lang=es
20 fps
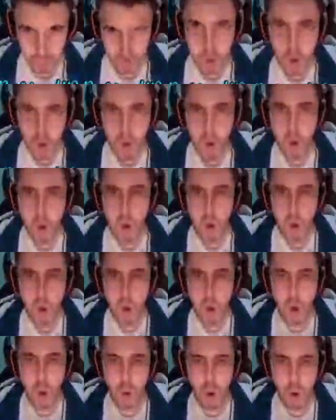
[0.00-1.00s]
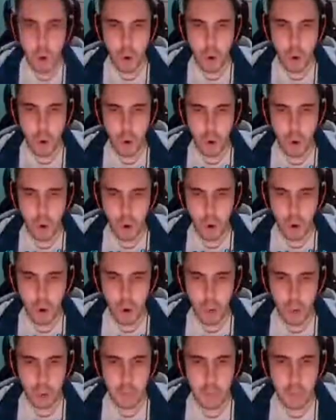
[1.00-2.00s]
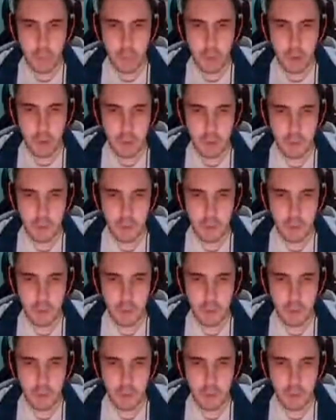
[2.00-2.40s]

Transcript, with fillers: ¡Oh! He explicado. Ah,